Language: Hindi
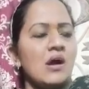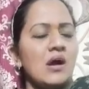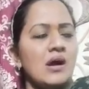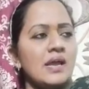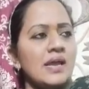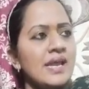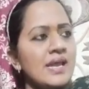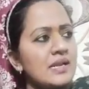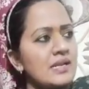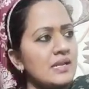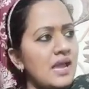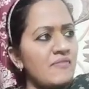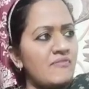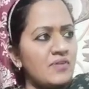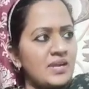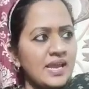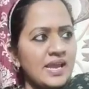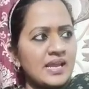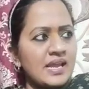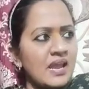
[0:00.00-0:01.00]
एक एफ,
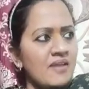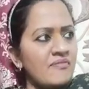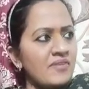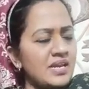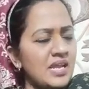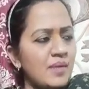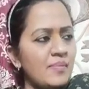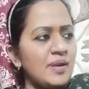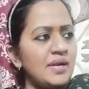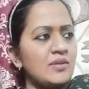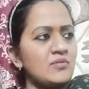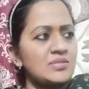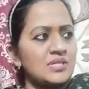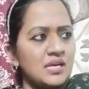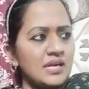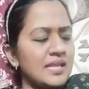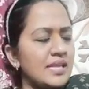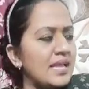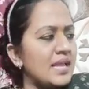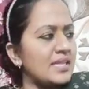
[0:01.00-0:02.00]
एक एफिडेविट उस
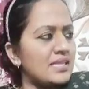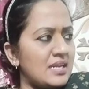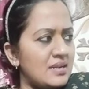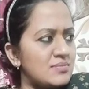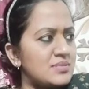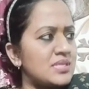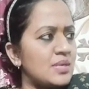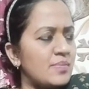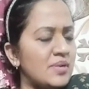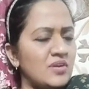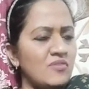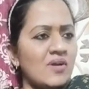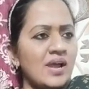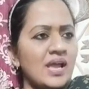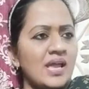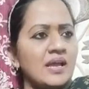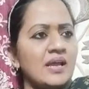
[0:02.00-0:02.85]
लड़की की तरफ से बनवाया